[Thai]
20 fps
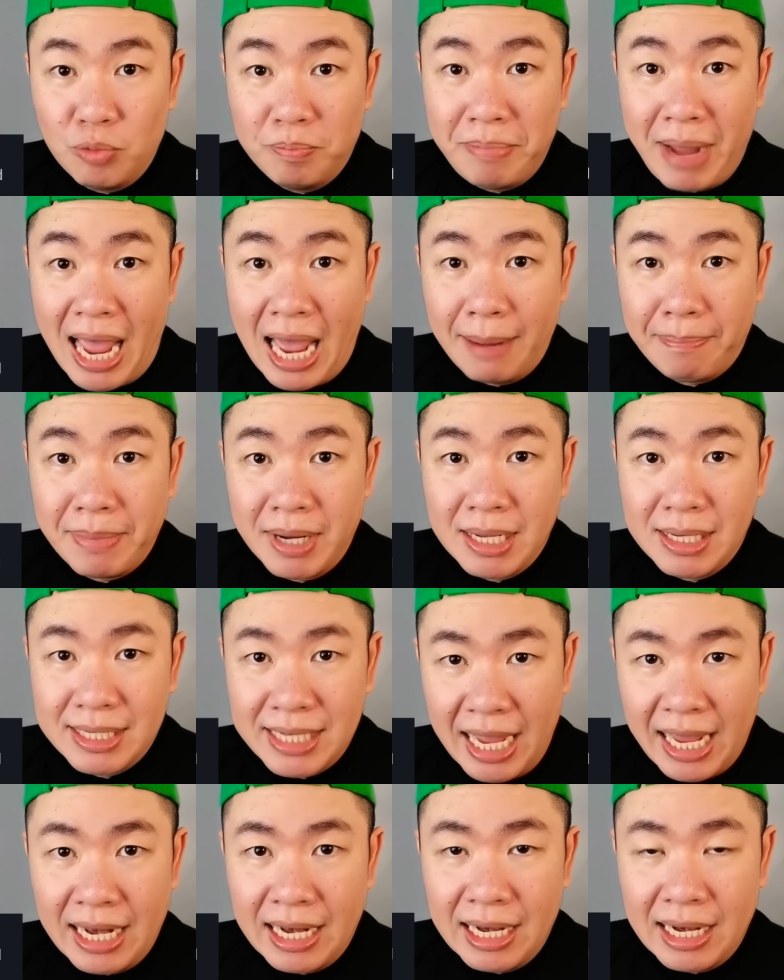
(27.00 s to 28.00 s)

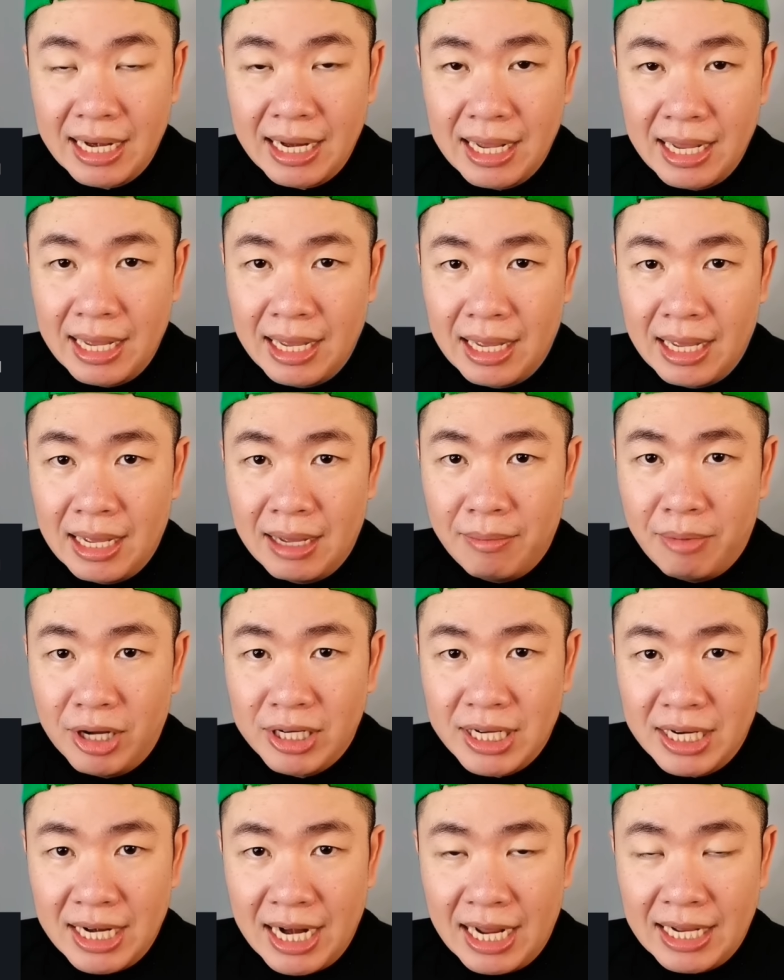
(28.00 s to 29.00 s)
เเพราะ
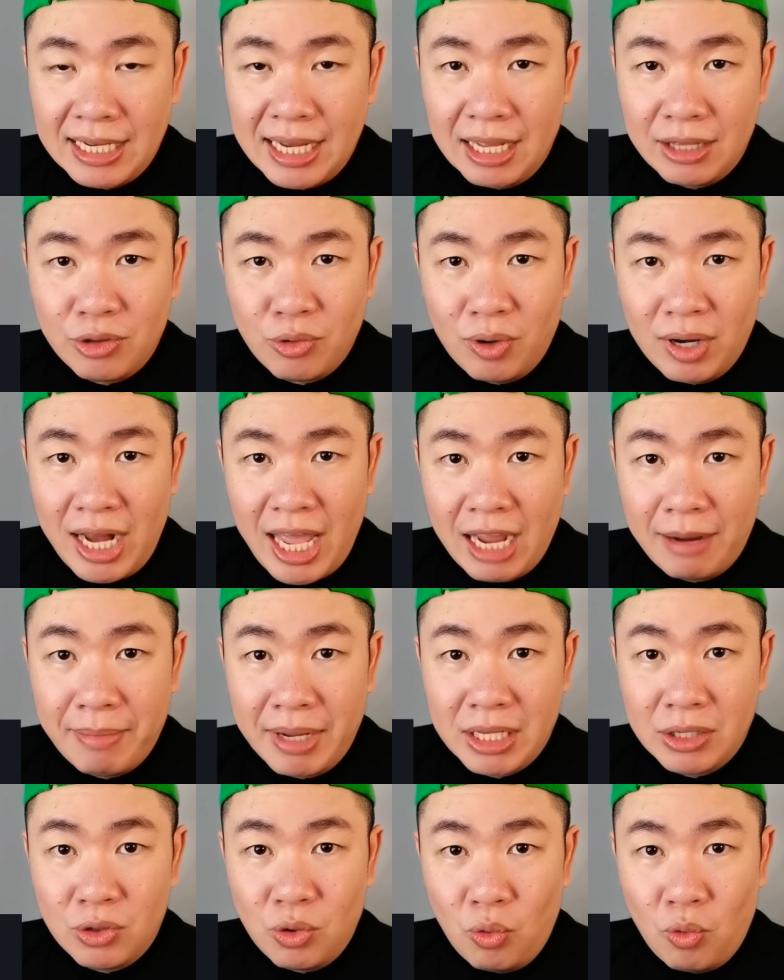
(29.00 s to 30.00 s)
ฉะนั้นถ้าตัวเลขมั
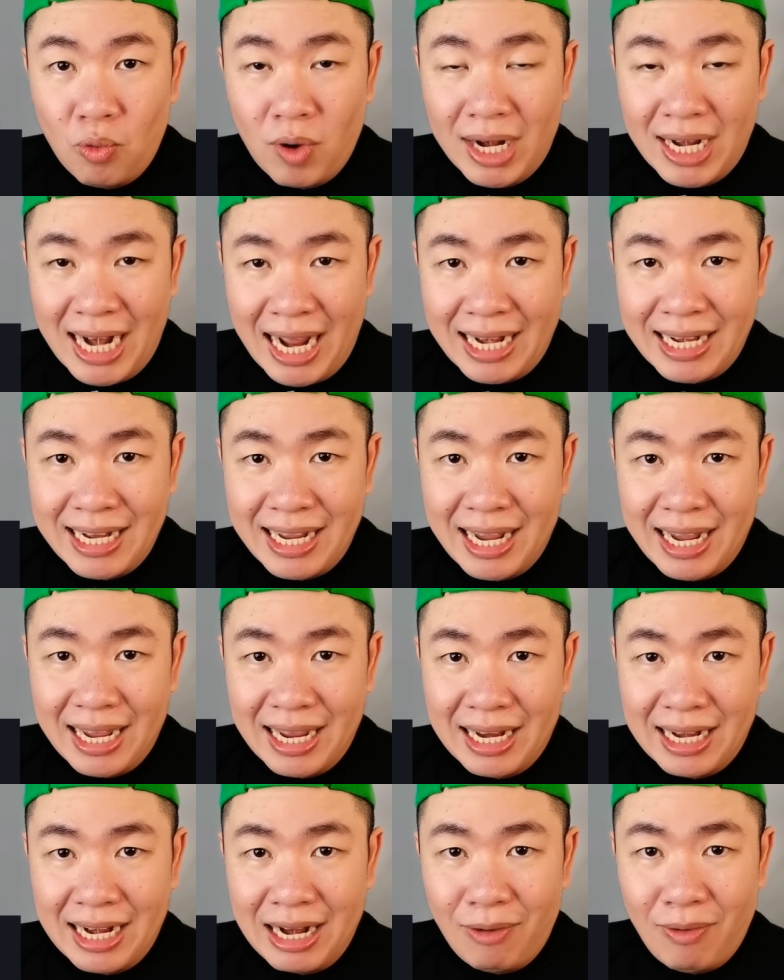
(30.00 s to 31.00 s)
นสูงกว่านั้นเนี่ย
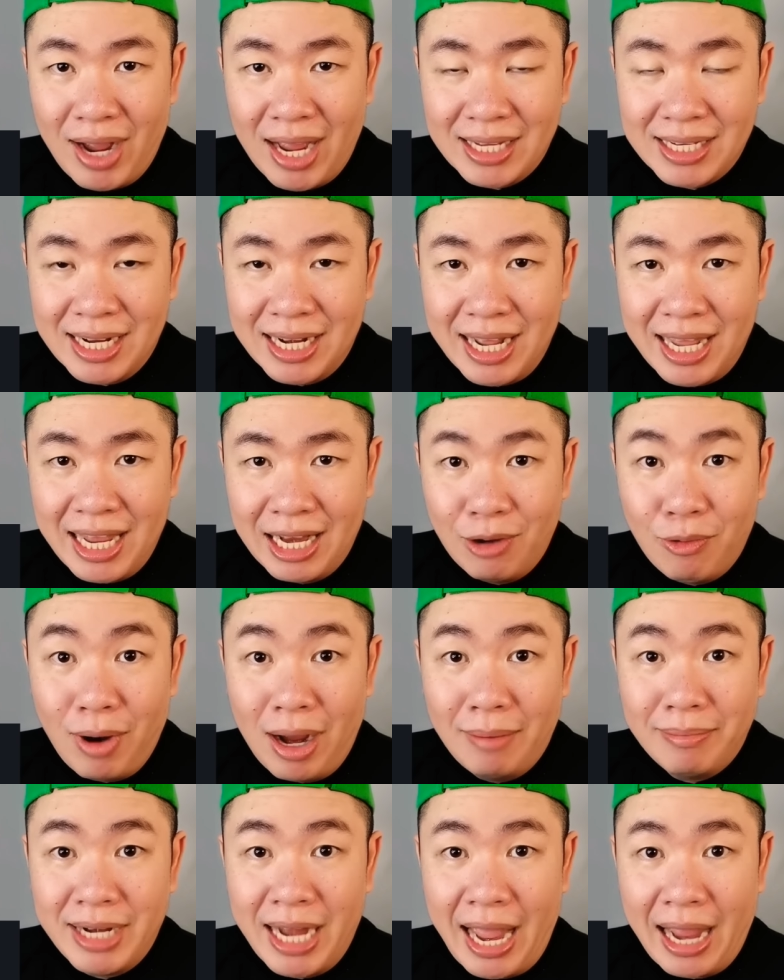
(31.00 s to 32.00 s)
เราอาจจะได้เห็นควา
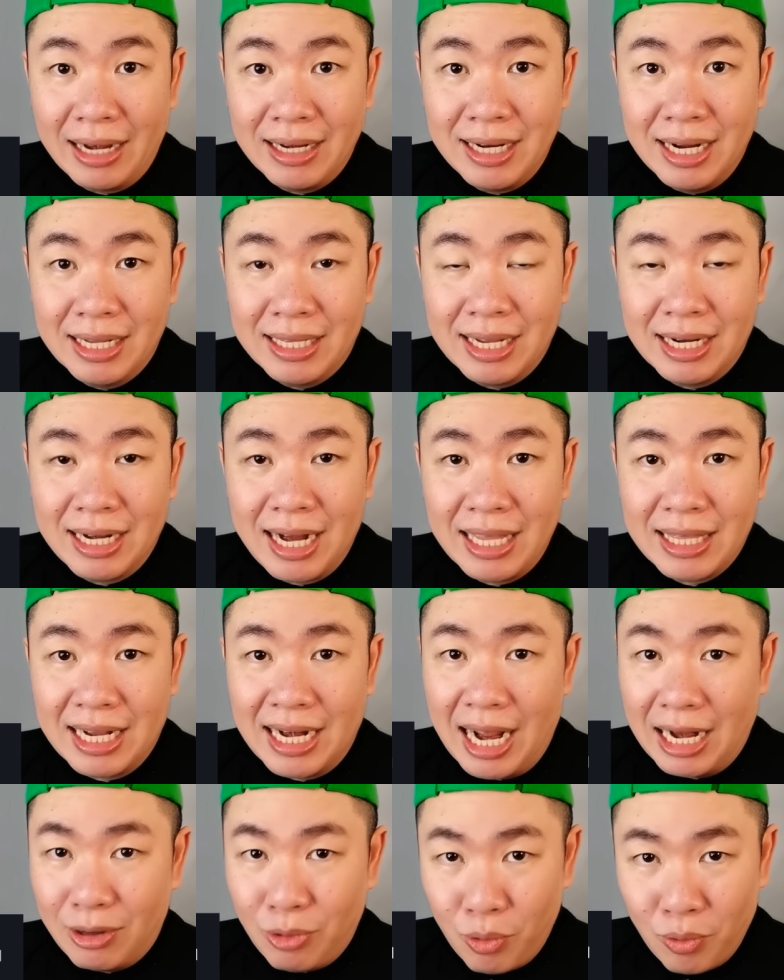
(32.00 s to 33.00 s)
มแดงเดือดทั้งในต
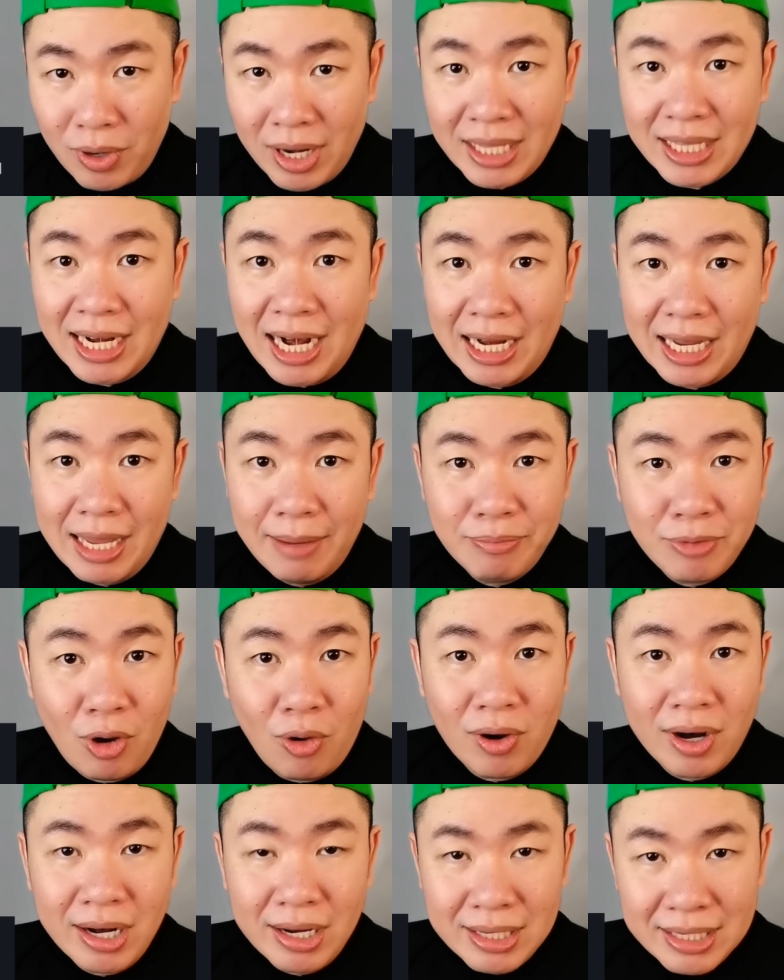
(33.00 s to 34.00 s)
ลาดหุ้นและตลาดคริปโต
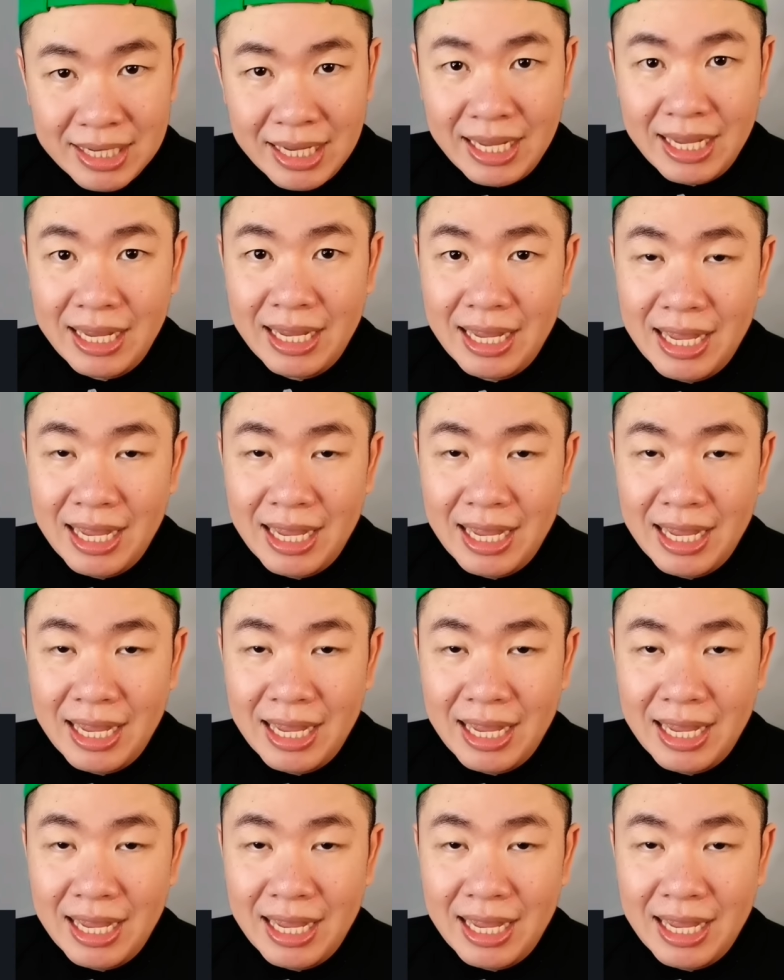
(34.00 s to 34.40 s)
เคอเรนซี